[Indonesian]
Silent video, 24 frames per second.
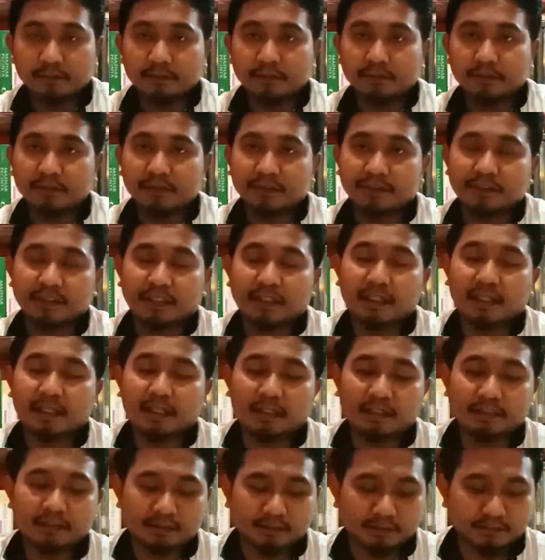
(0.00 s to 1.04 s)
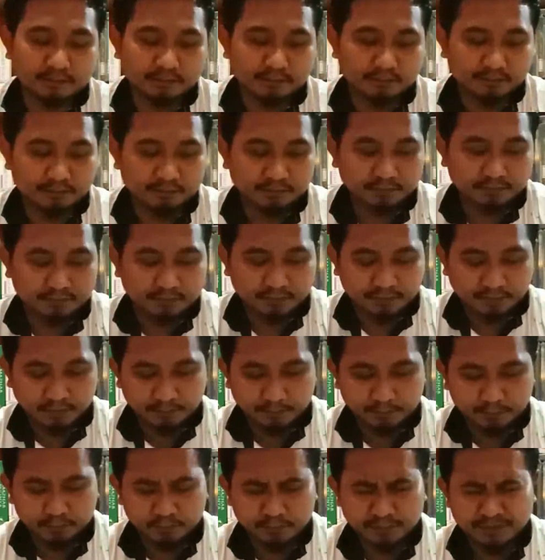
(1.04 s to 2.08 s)
Di sisi yang lain,
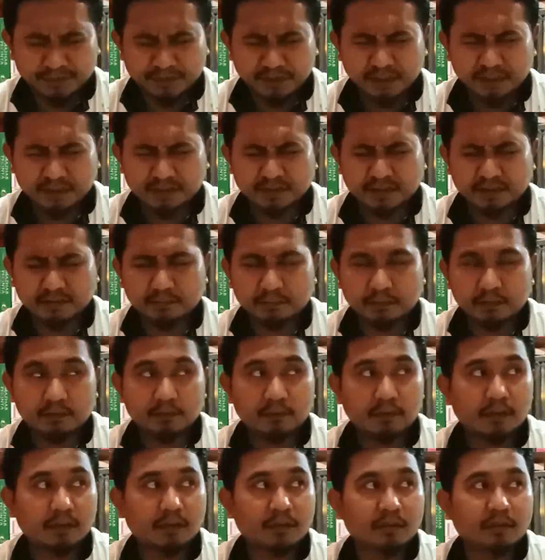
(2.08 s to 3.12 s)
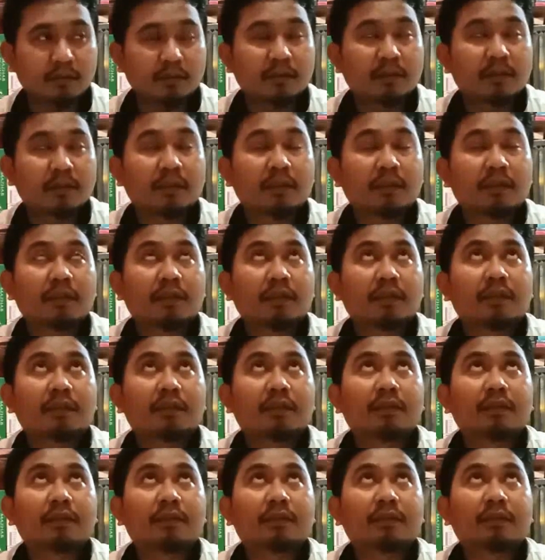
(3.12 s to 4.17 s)
kita pun menjelaskan bahwa
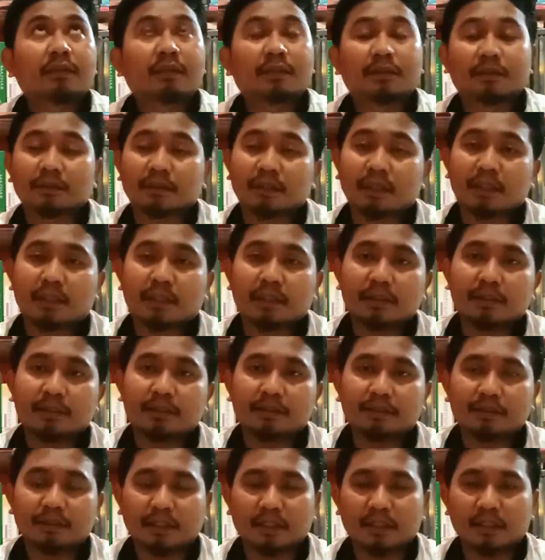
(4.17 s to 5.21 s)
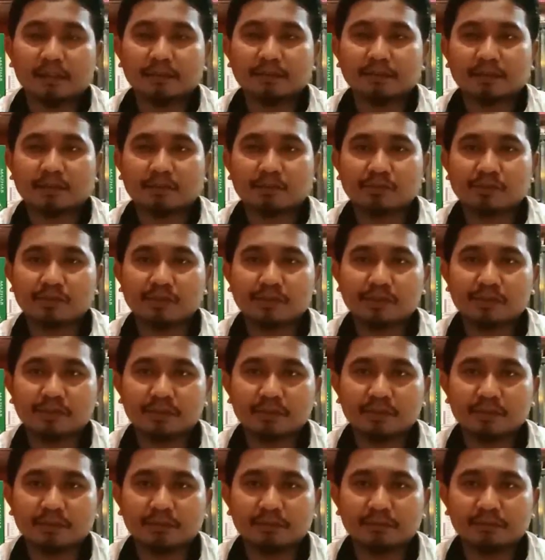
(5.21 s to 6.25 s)
antara ikhtiar di satu
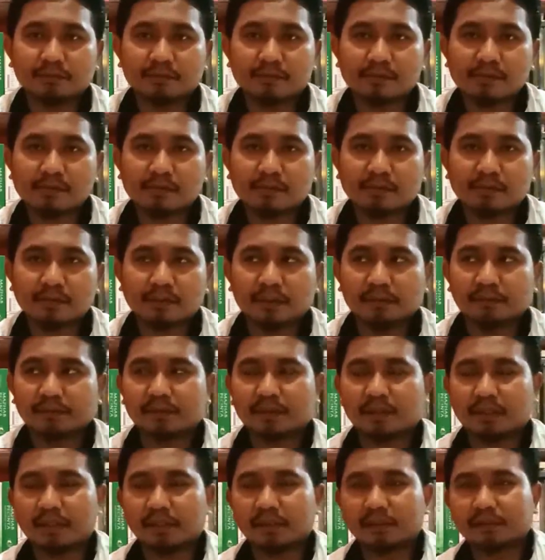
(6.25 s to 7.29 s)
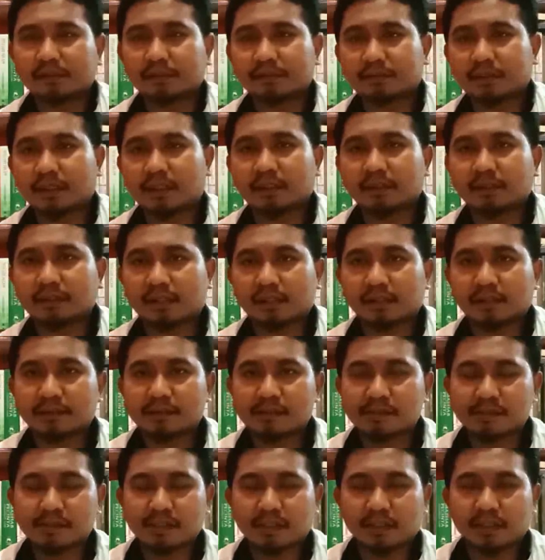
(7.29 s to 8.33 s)
sisi, antara takdir di
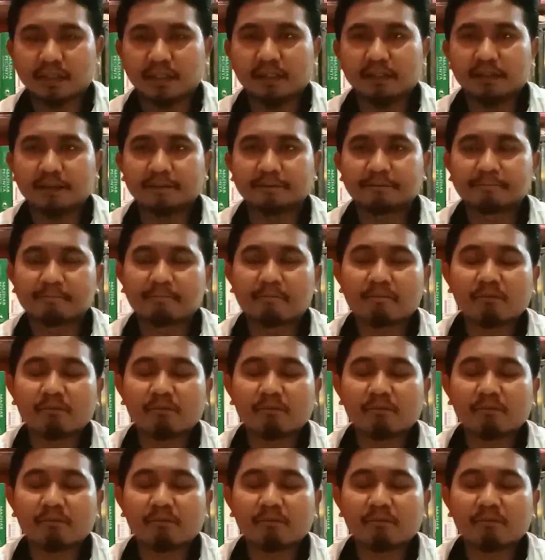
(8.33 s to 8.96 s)
sisi yang lain,